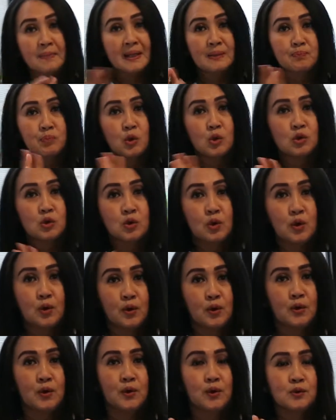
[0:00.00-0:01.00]
empat
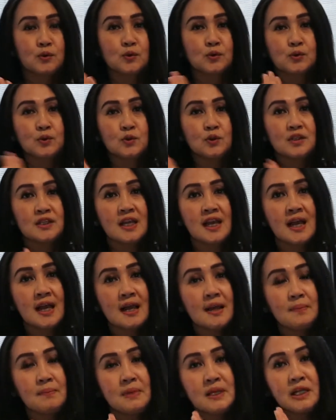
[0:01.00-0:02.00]
foto
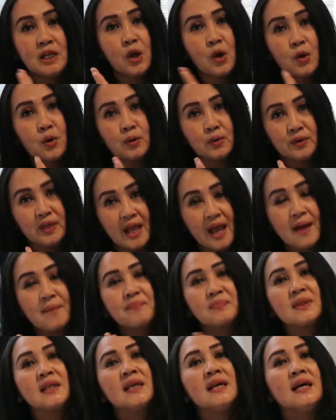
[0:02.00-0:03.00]
cucunya beliau
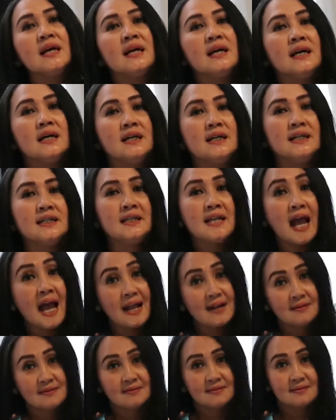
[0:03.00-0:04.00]
ya. Uh,
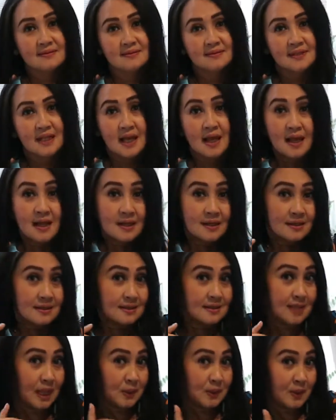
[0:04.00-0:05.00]
dan
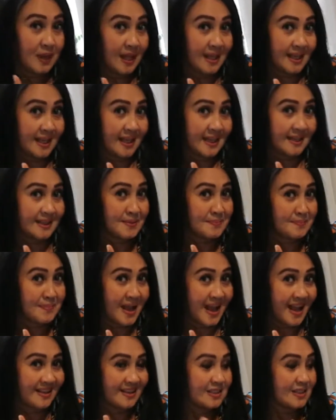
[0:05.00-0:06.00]
satu lagi
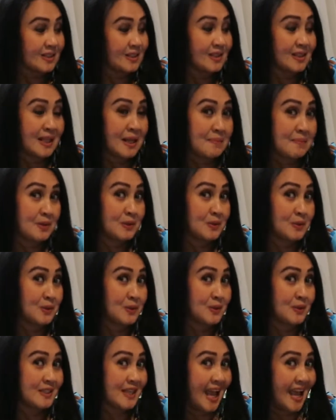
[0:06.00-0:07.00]
tebak nama
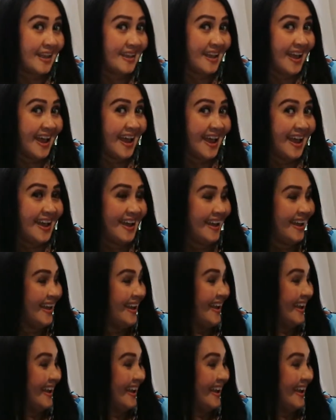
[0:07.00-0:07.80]
cucu saya.